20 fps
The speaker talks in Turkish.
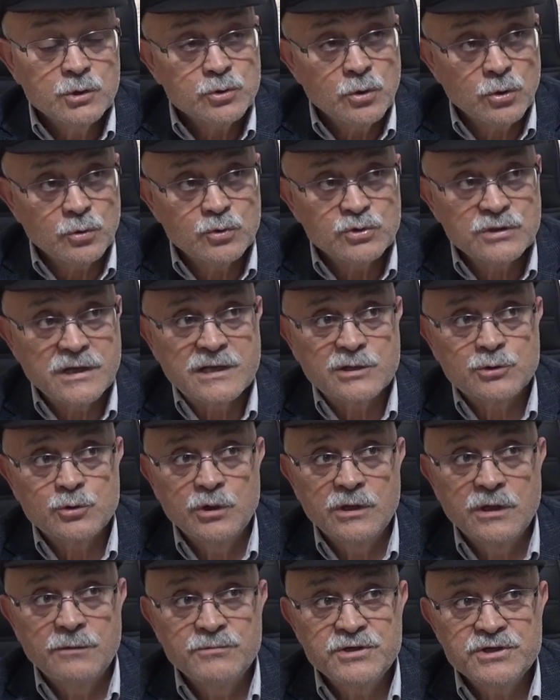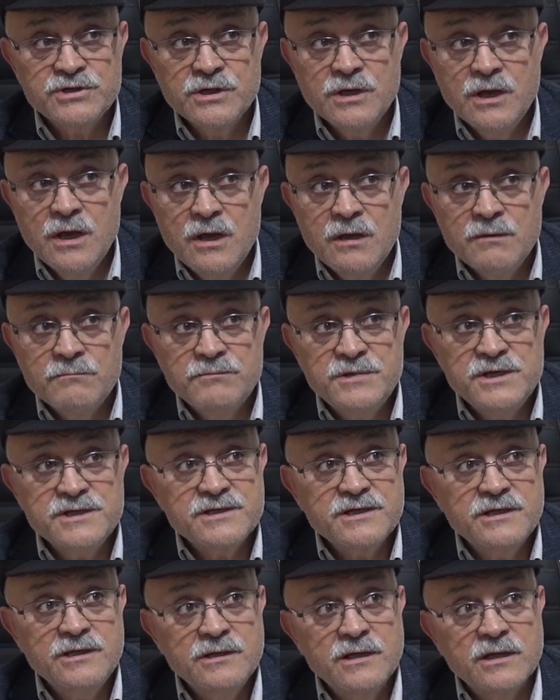Çok güzel söylemiş.
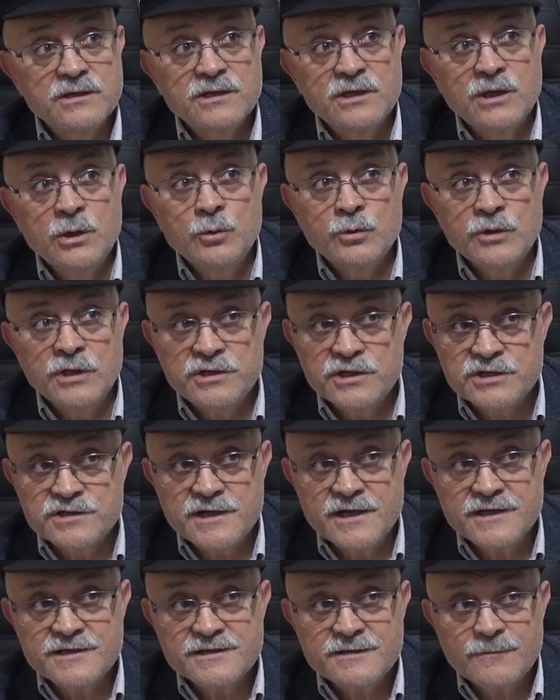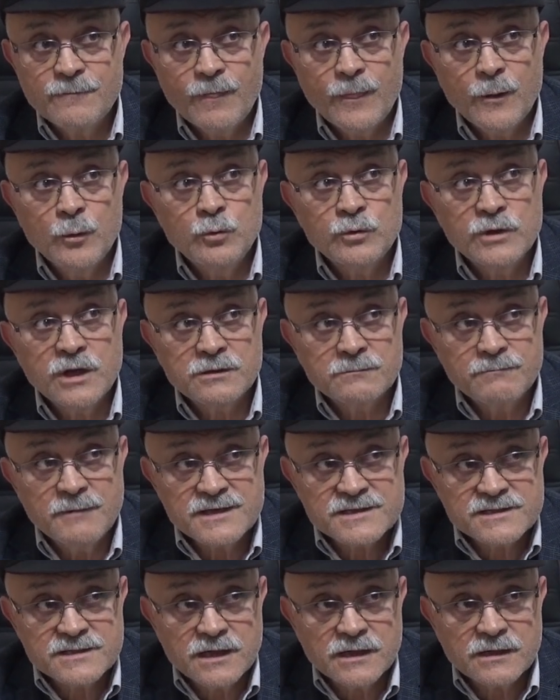Biz inadına üreteceğiz.
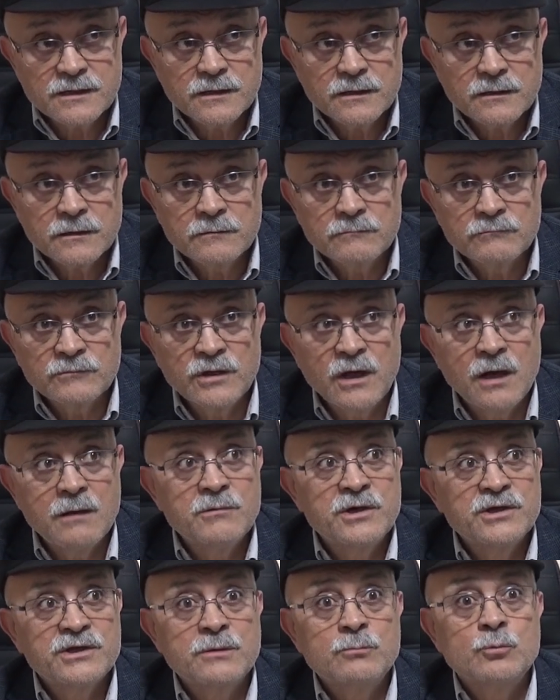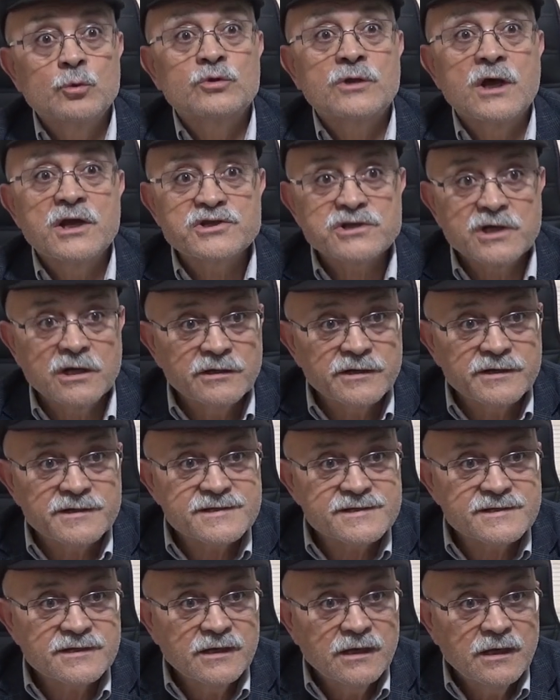Üretmezsek namerde muhtaç
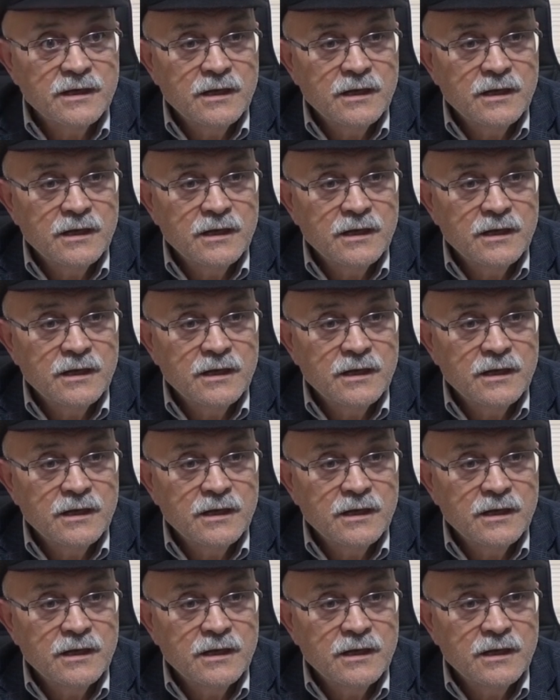kalırız.